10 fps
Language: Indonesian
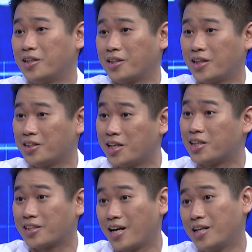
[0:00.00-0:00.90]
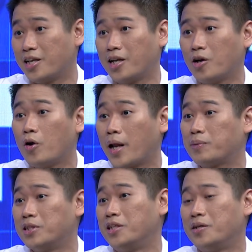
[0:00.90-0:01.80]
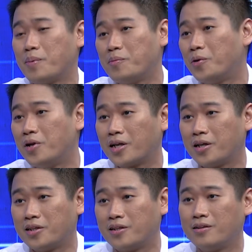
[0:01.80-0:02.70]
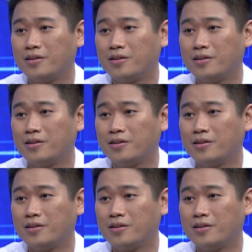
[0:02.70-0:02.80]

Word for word: sedikit sekali karena kolaps jadi pembuluh darahnya.